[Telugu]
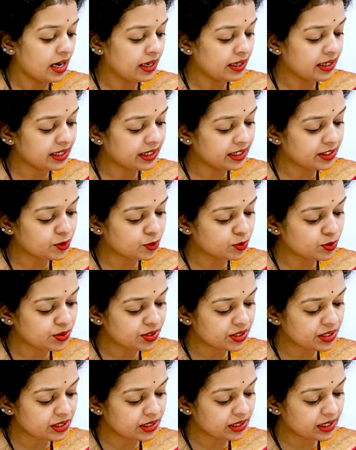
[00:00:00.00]
అండ్ ఇక్కడ
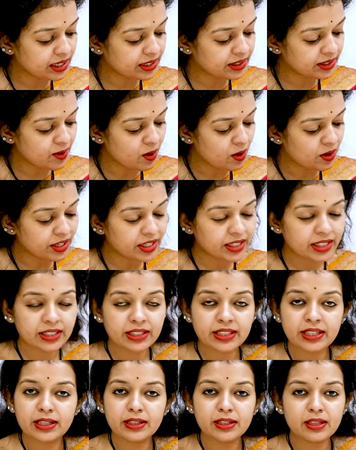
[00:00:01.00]
చూసినట్టుగా అయితే
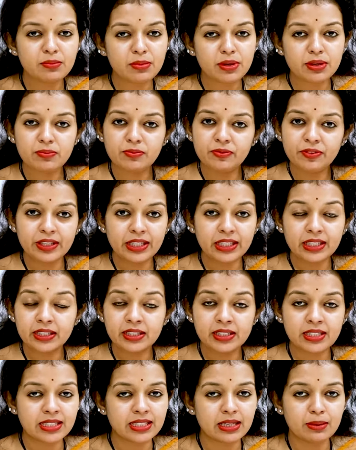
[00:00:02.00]
ఆడిటరీ అంటే మనం
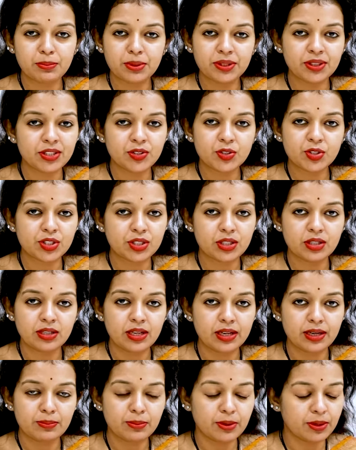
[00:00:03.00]
వినికిడికి సంబంధించిన
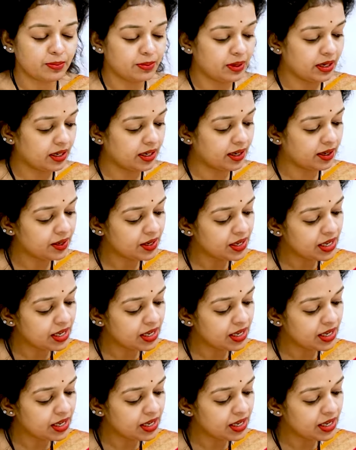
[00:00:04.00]
నరం అనమాట